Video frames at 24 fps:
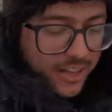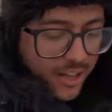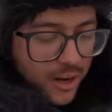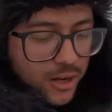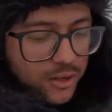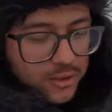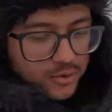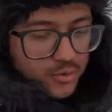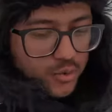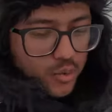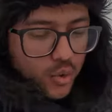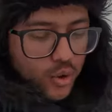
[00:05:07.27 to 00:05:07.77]
बता
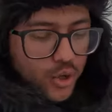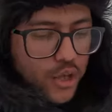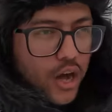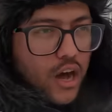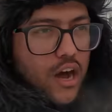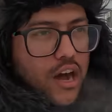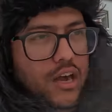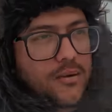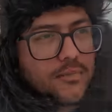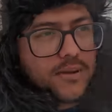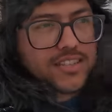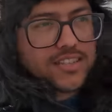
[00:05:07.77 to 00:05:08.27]
रहा हूँ स्कूल के
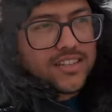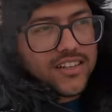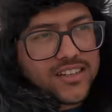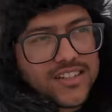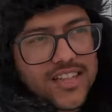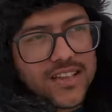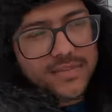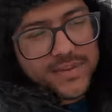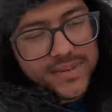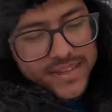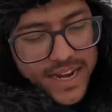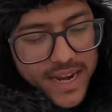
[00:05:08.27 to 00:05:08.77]
हर बच्चे से
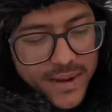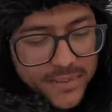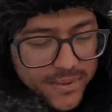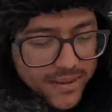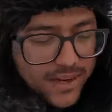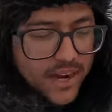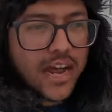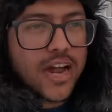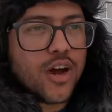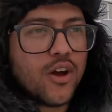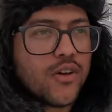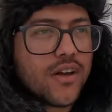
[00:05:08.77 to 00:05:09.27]
सब्सक्राइब
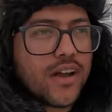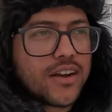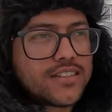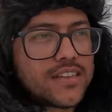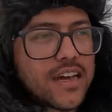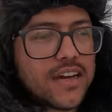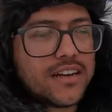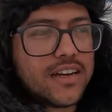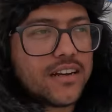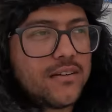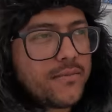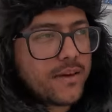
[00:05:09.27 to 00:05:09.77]
कराया हूँ यार
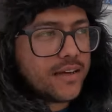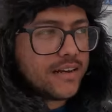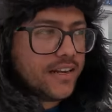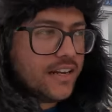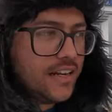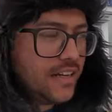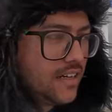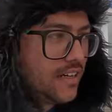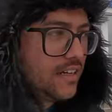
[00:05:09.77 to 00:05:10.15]
चैनल मैंने